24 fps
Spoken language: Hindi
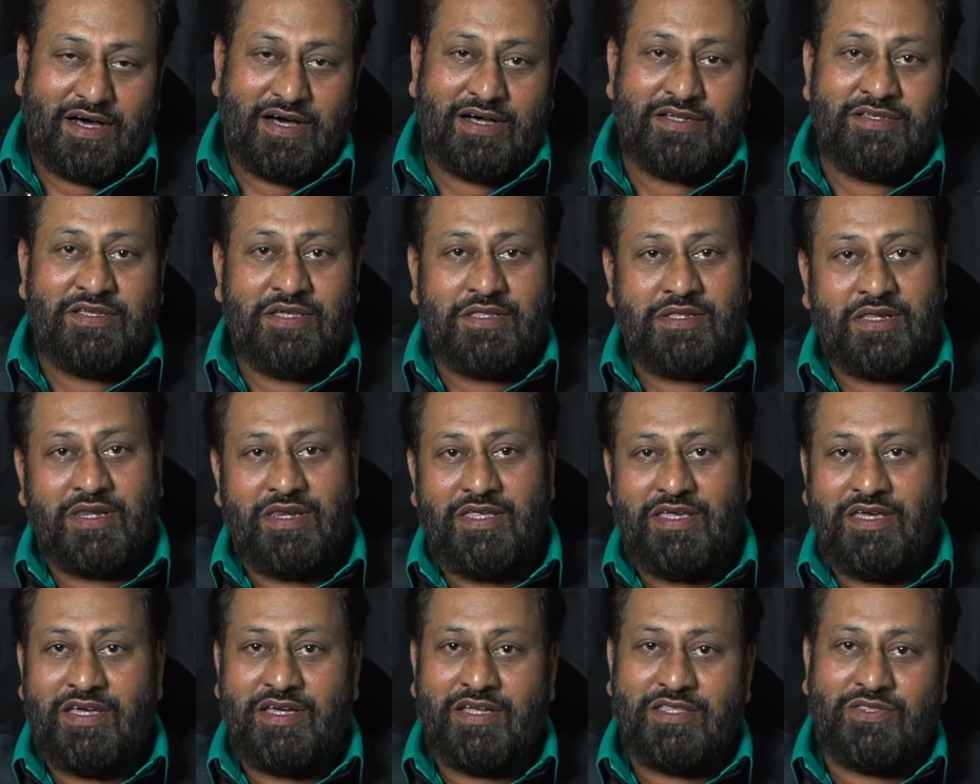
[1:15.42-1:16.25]
आज
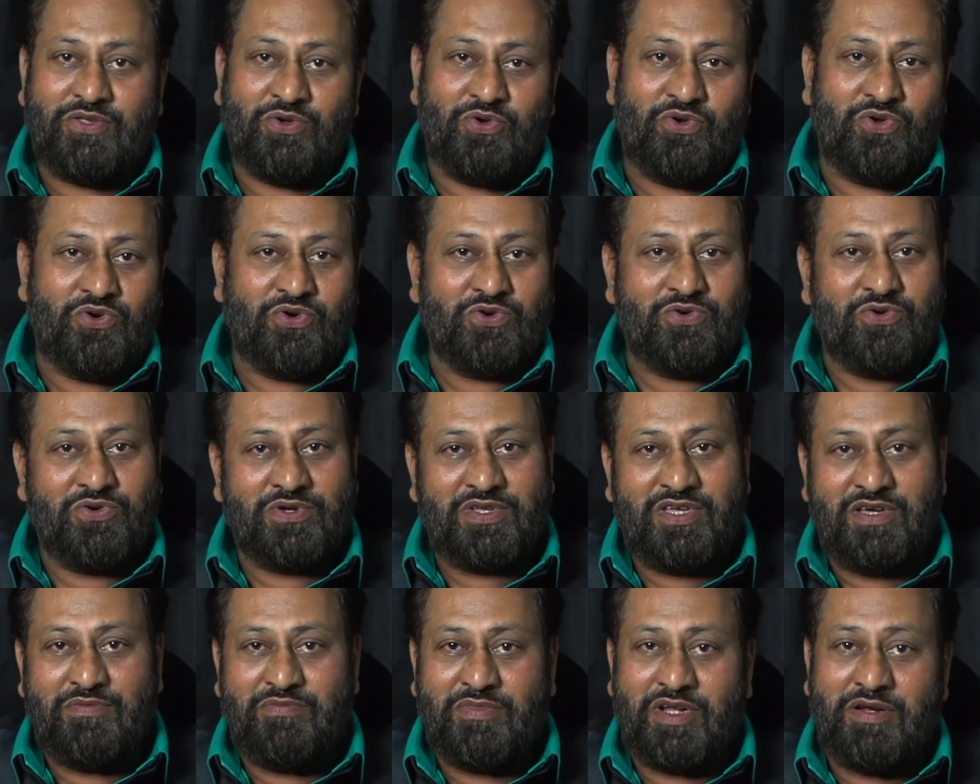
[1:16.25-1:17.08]
इसलिए तो लोगों
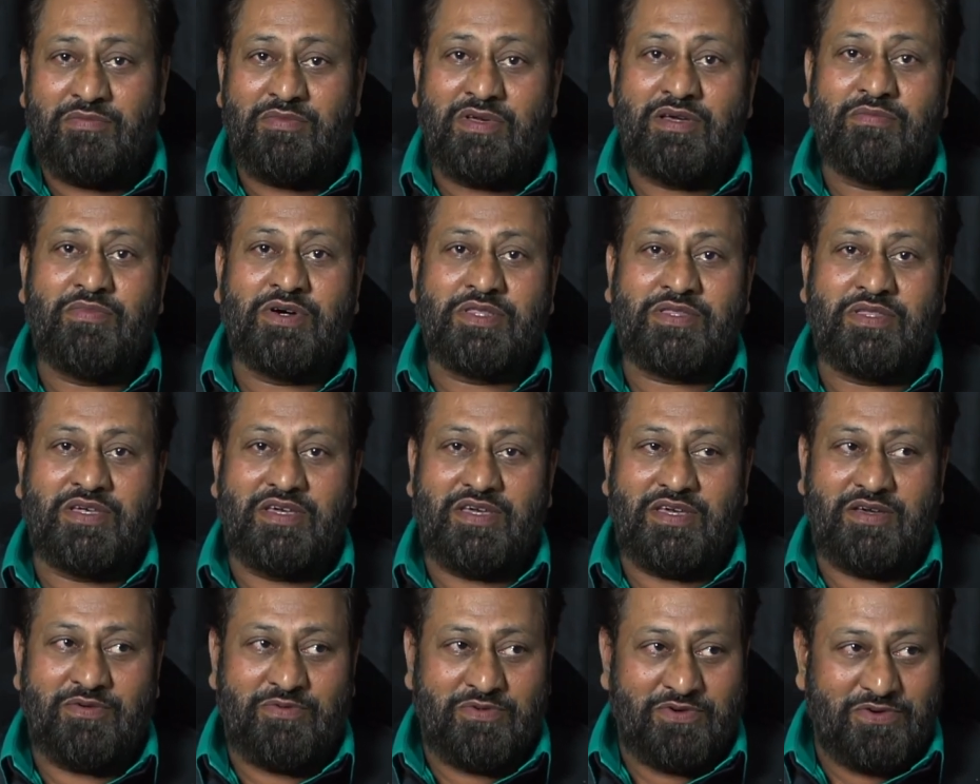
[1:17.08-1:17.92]
के मन में बसे
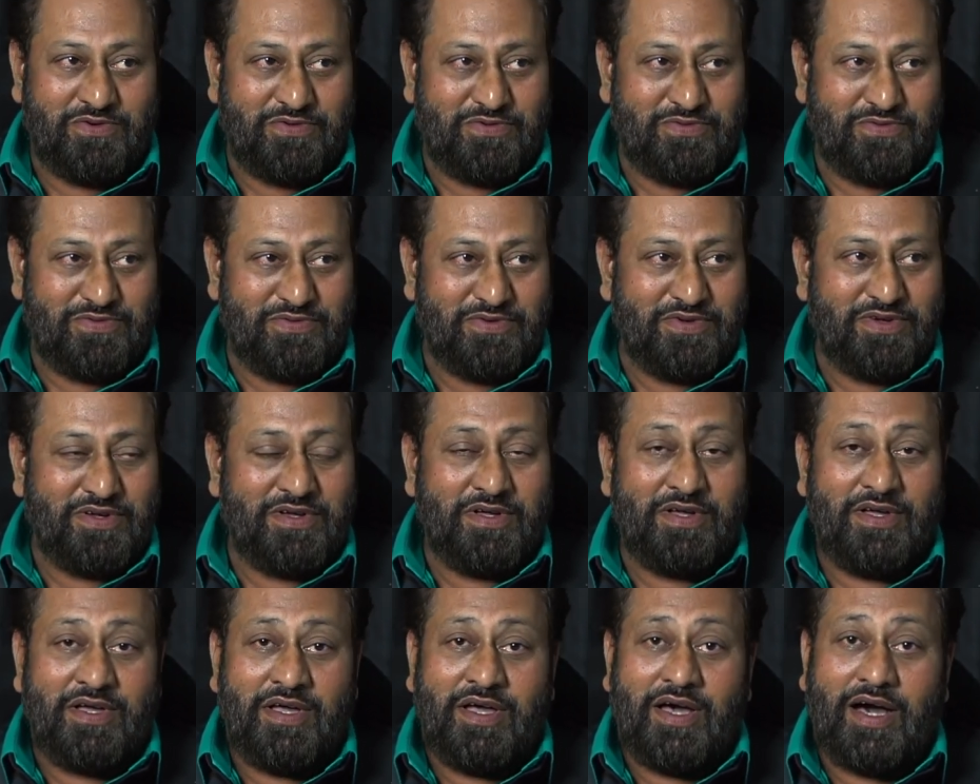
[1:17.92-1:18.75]
हैं वो
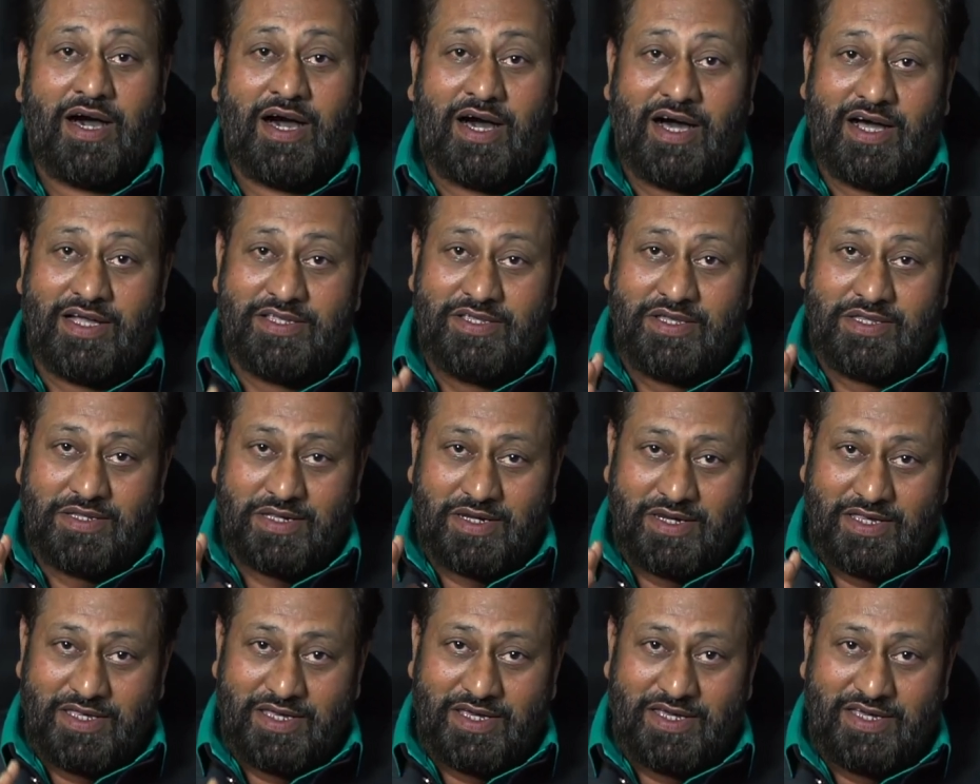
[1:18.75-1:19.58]
आज
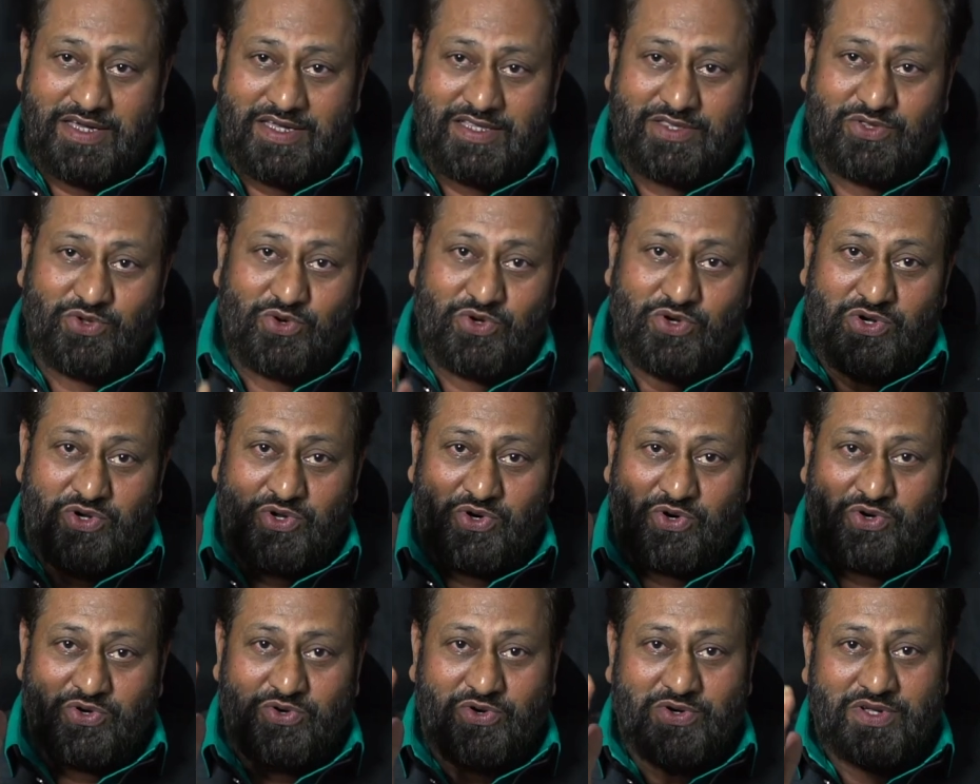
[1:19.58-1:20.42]
इसलिए तो
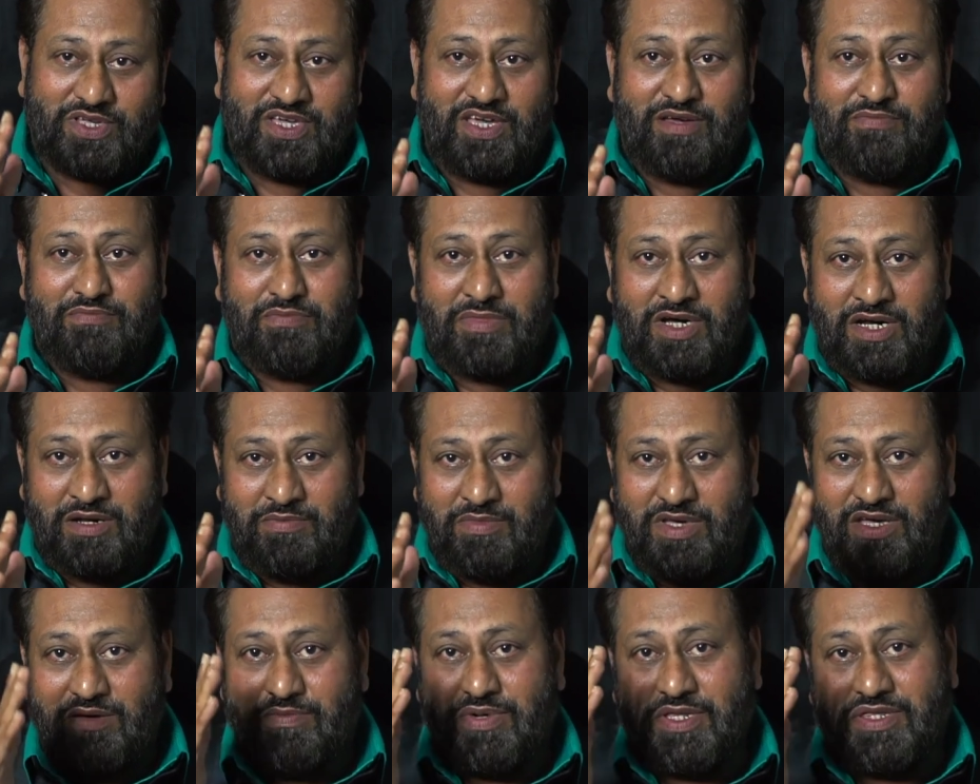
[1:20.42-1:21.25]
लोगों के मन
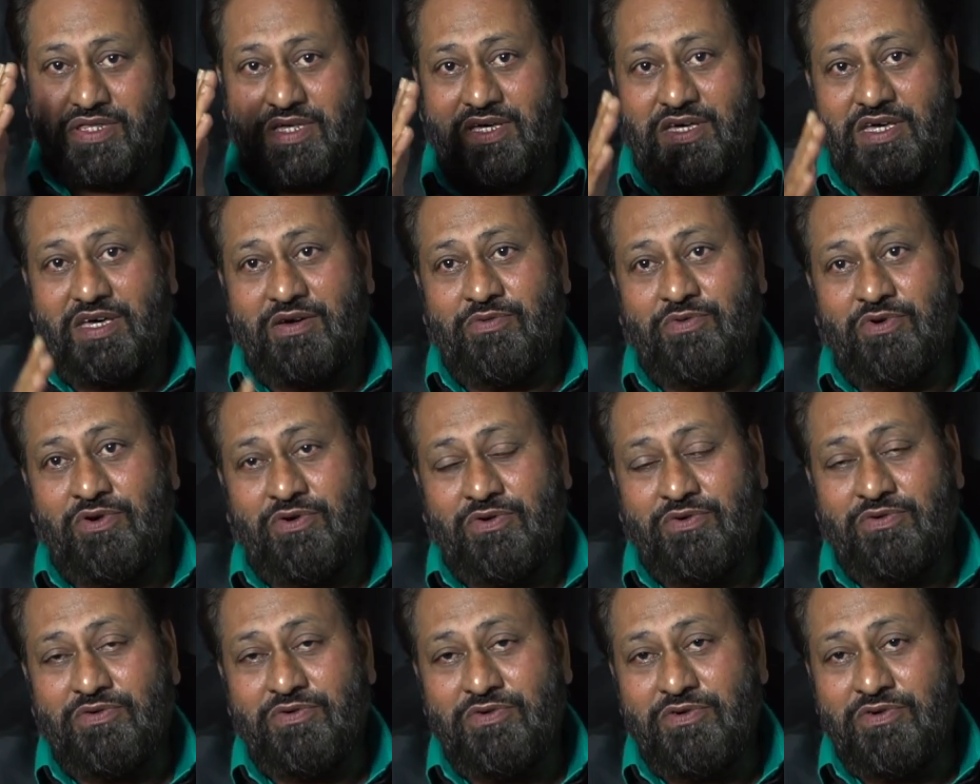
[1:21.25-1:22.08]
में बसे हैं वो
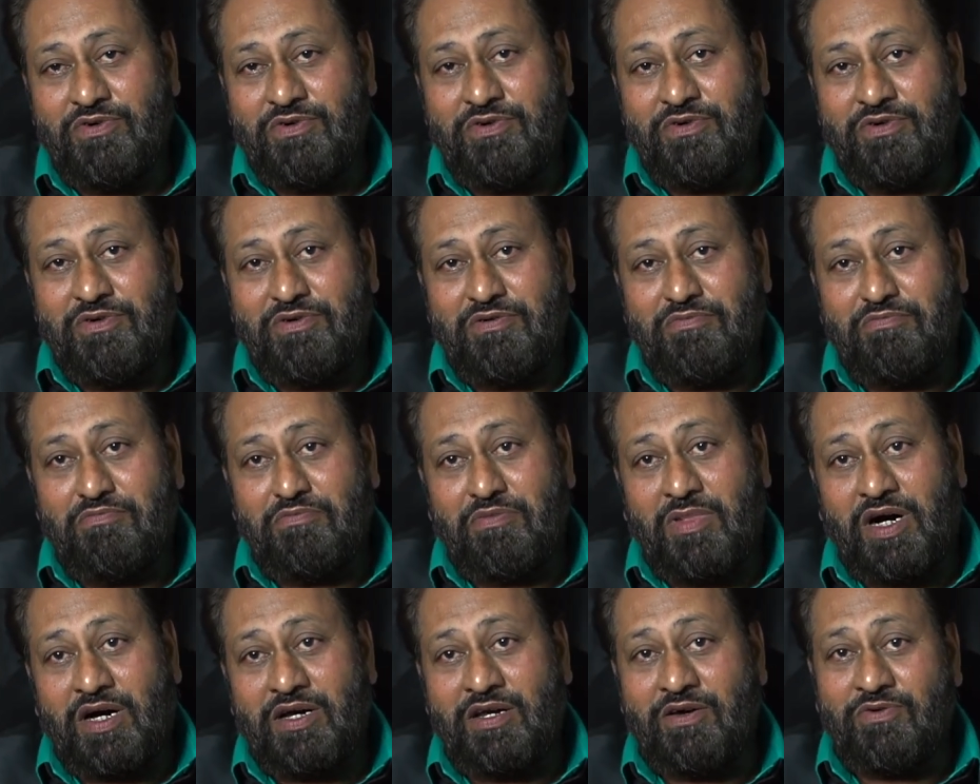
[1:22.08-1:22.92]

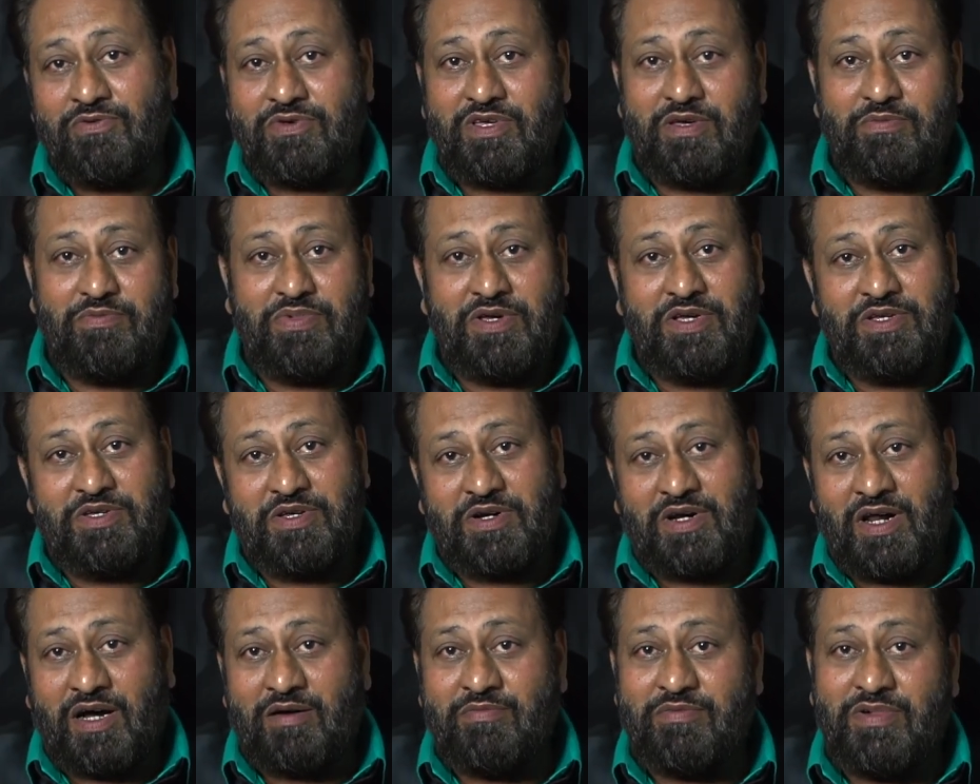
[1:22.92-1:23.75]
मानव के बीच
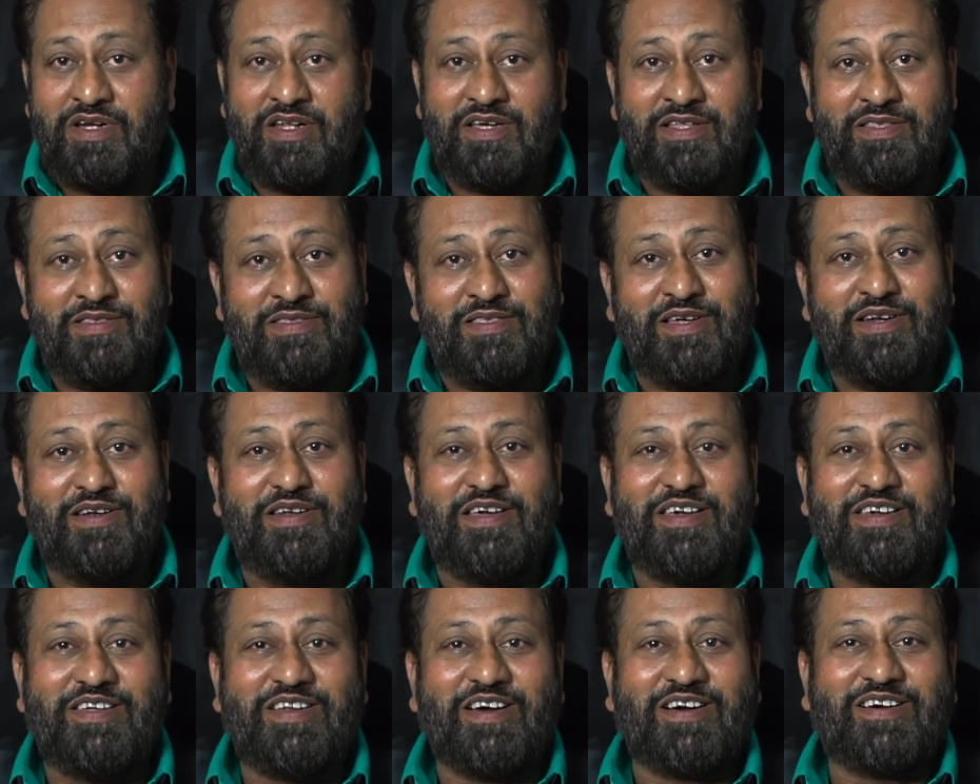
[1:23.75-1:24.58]
राम ने अंतर
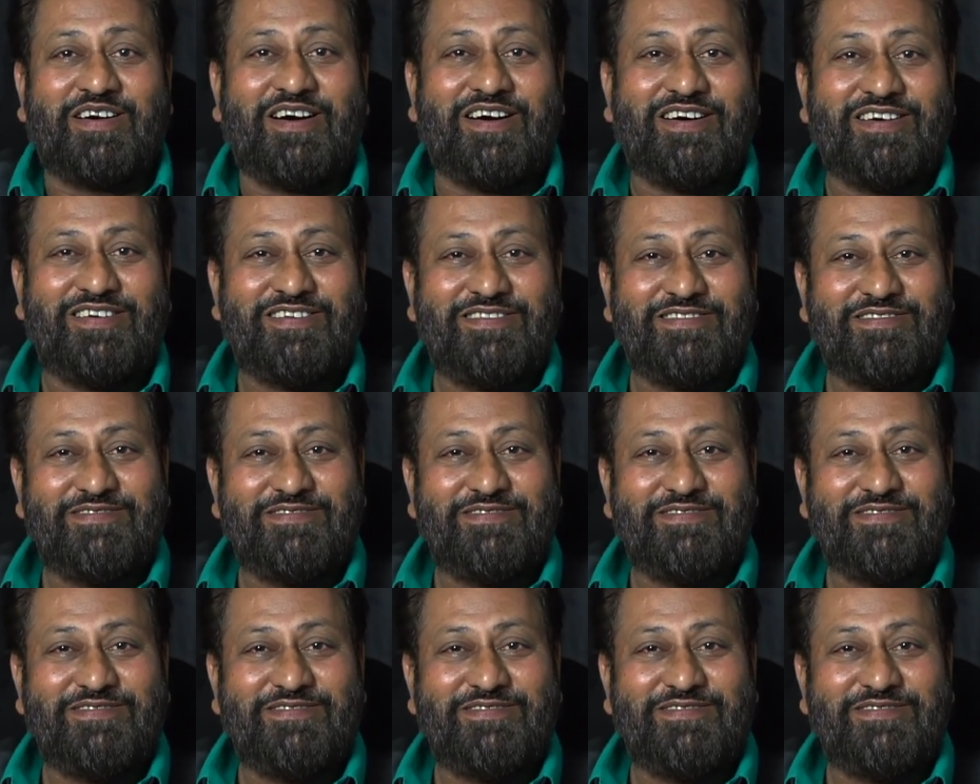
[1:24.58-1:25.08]
नहीं रखा